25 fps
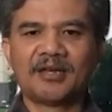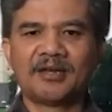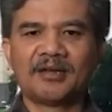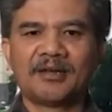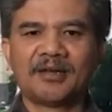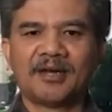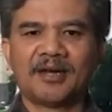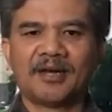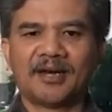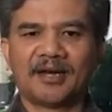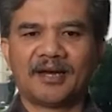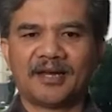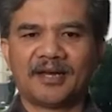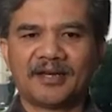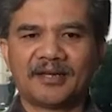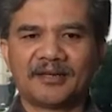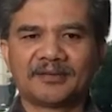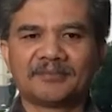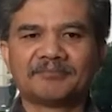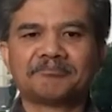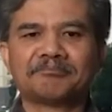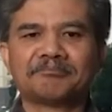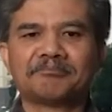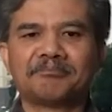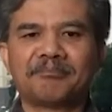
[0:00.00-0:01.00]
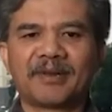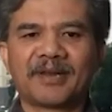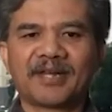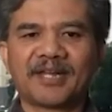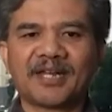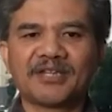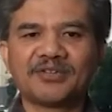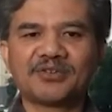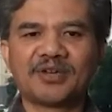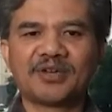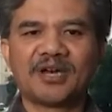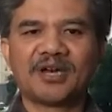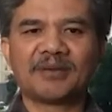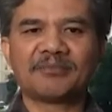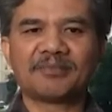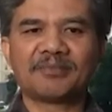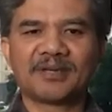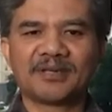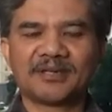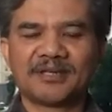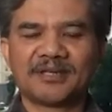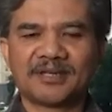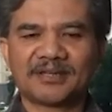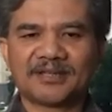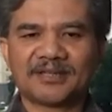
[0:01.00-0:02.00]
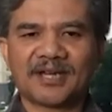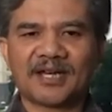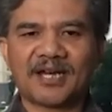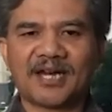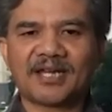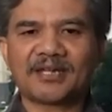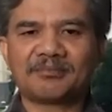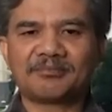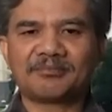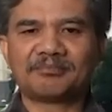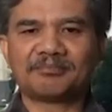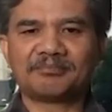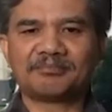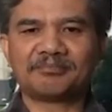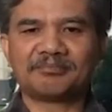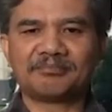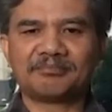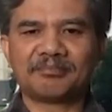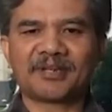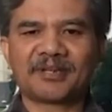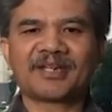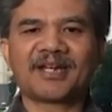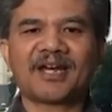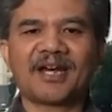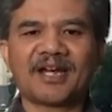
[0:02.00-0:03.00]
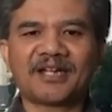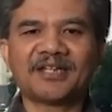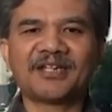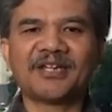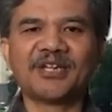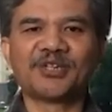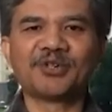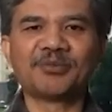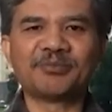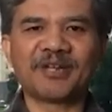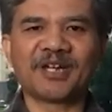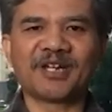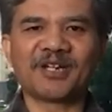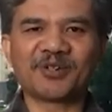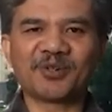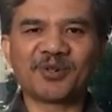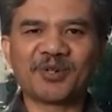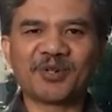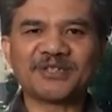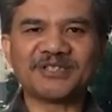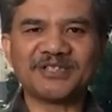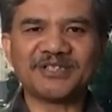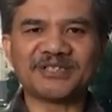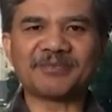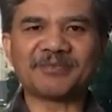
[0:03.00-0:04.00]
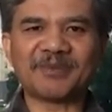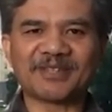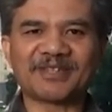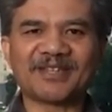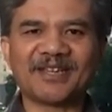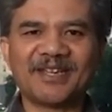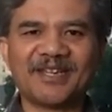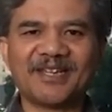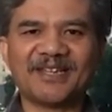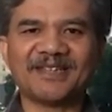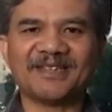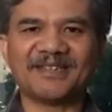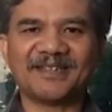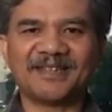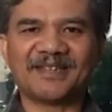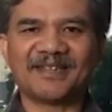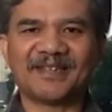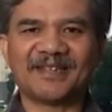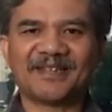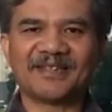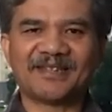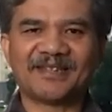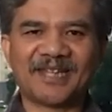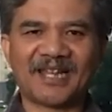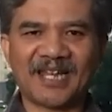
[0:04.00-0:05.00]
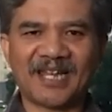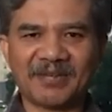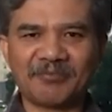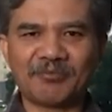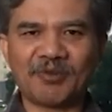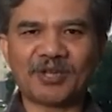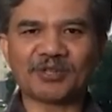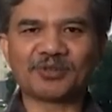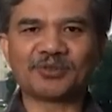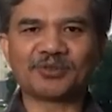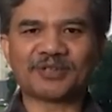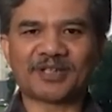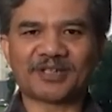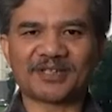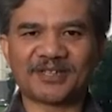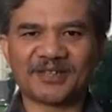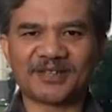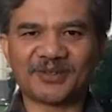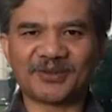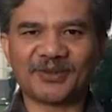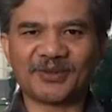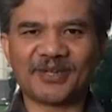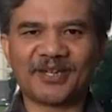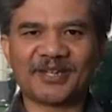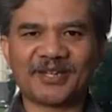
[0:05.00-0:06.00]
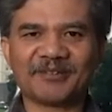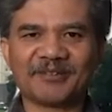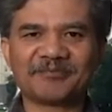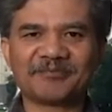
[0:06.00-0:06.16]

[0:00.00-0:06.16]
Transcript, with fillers: Eh, mereka juga menyatakan mereka akan hidup dengan kondisi seperti ini dalam waktu tertentu ini.